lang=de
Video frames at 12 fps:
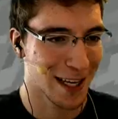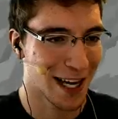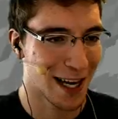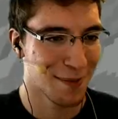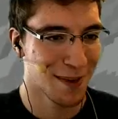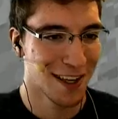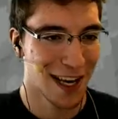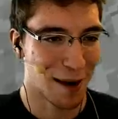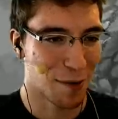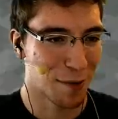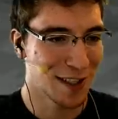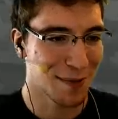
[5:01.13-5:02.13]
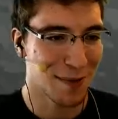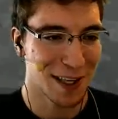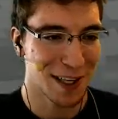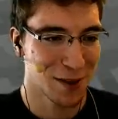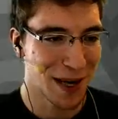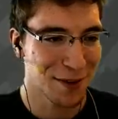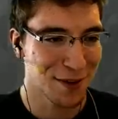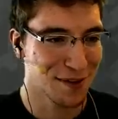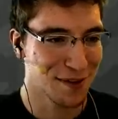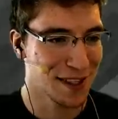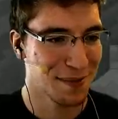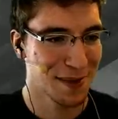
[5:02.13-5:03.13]
Kram. Aber momentan mache ich nur Minecraft,
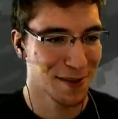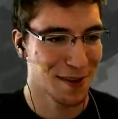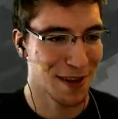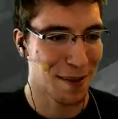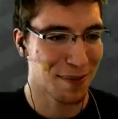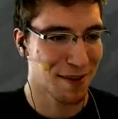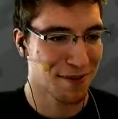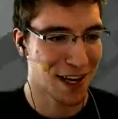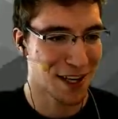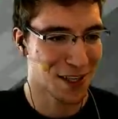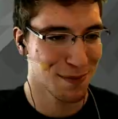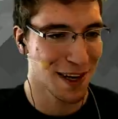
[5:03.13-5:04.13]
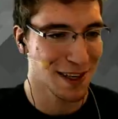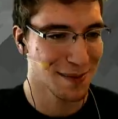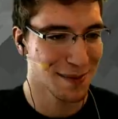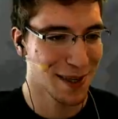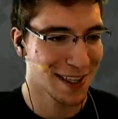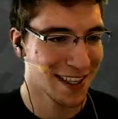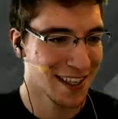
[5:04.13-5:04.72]
weil es mir so abgefahren Spaß macht.